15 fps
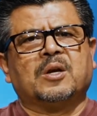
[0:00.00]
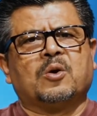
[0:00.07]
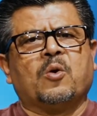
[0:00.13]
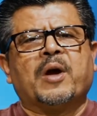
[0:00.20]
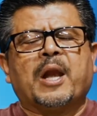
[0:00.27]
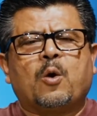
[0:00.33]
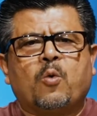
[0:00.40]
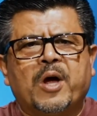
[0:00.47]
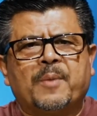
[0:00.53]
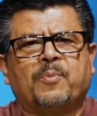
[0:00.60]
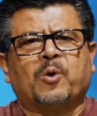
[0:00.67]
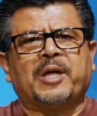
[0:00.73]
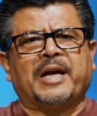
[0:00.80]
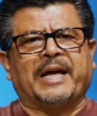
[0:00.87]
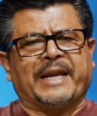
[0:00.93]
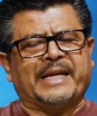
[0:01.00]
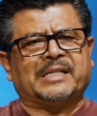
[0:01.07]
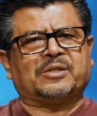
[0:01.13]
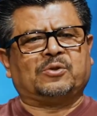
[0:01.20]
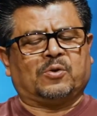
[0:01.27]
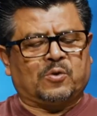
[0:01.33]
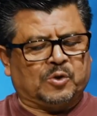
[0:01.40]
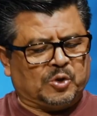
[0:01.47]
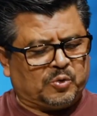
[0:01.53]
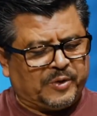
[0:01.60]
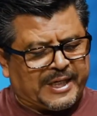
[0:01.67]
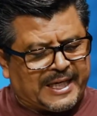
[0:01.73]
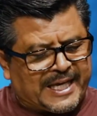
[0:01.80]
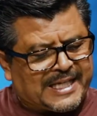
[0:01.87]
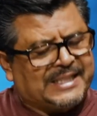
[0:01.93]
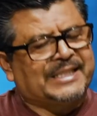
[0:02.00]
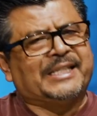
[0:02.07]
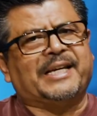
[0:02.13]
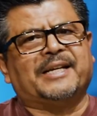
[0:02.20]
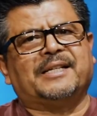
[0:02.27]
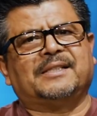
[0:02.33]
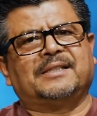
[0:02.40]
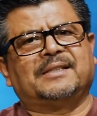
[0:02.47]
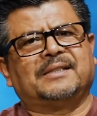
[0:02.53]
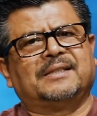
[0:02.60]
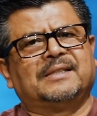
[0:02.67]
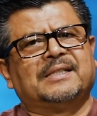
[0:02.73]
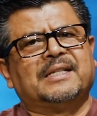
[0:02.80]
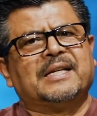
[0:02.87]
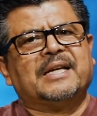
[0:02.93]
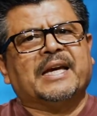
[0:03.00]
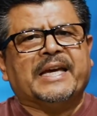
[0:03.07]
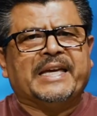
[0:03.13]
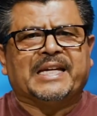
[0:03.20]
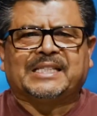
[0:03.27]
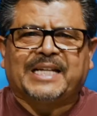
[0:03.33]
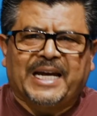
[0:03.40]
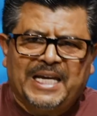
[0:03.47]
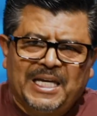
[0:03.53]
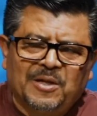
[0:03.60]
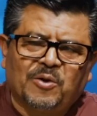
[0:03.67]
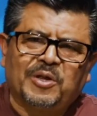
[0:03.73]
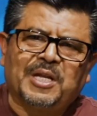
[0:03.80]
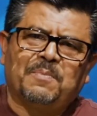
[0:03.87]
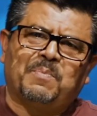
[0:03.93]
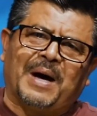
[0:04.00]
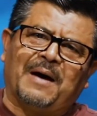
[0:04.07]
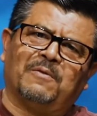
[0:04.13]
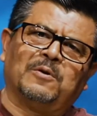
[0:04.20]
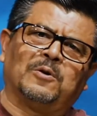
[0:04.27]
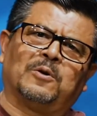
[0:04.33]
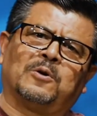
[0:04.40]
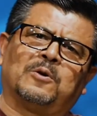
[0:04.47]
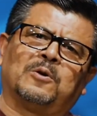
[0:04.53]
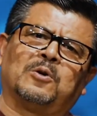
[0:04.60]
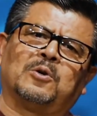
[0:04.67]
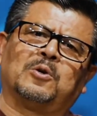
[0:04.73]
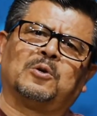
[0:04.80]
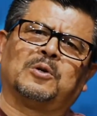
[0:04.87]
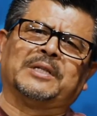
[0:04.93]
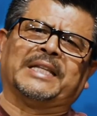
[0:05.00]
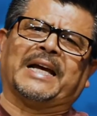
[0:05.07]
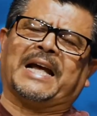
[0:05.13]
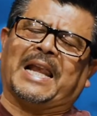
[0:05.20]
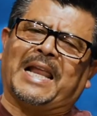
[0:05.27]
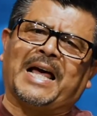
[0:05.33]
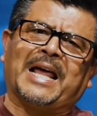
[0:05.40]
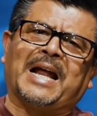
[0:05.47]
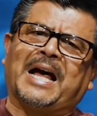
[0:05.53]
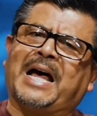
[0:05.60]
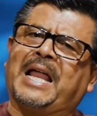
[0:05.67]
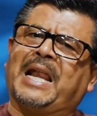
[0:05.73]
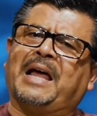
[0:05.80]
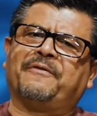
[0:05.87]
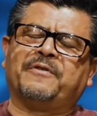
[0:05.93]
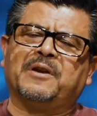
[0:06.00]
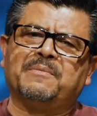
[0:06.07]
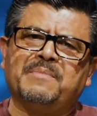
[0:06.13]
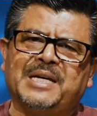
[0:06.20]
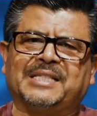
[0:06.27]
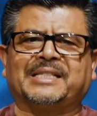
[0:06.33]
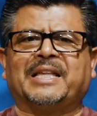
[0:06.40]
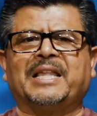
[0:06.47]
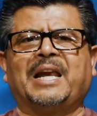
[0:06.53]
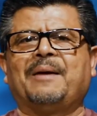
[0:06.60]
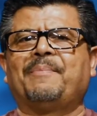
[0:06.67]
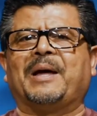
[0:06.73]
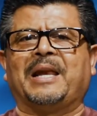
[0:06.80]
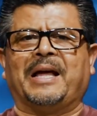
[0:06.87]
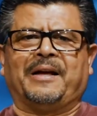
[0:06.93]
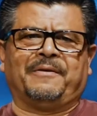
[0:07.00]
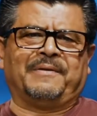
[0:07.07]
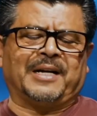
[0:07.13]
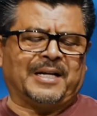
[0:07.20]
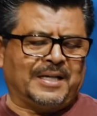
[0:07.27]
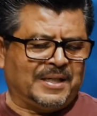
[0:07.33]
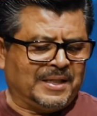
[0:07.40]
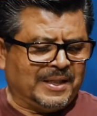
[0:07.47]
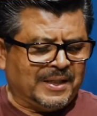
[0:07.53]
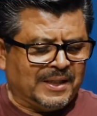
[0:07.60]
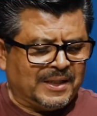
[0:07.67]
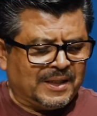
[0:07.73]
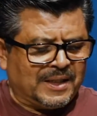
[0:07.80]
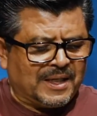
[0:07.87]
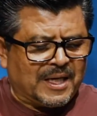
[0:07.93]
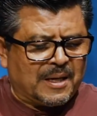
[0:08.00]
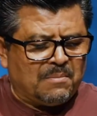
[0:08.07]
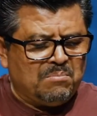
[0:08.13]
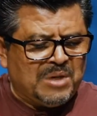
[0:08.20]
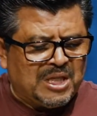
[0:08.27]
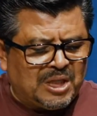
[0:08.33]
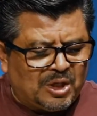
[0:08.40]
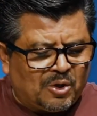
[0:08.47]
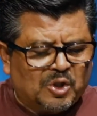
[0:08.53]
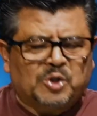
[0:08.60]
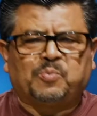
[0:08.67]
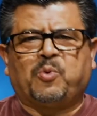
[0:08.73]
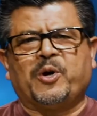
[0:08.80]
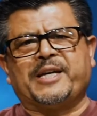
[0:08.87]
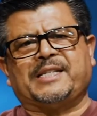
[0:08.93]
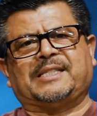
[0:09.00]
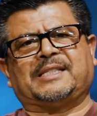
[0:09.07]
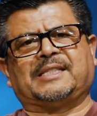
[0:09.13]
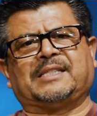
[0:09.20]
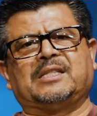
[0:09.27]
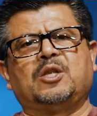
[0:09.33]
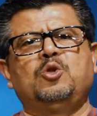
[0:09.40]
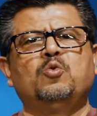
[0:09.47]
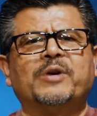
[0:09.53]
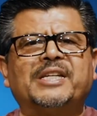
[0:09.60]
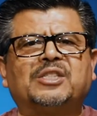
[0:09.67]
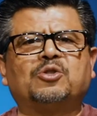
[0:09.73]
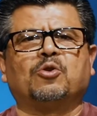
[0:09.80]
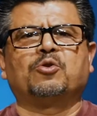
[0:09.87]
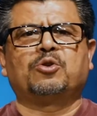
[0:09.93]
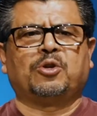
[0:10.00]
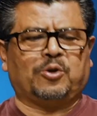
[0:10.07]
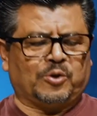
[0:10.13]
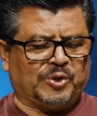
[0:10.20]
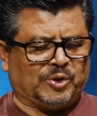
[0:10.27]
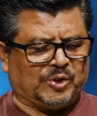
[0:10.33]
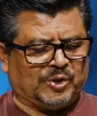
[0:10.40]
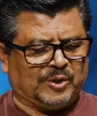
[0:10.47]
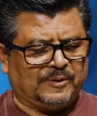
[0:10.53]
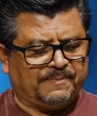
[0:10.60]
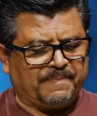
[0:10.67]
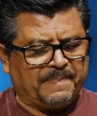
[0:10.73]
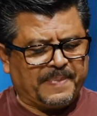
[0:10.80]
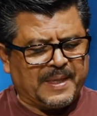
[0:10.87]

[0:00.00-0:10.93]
con el cuerpo de Cristo, con su iglesia. Y es ahí donde Pablo declara la firmeza de la palabra. Mi Dios pues, nuestro Dios,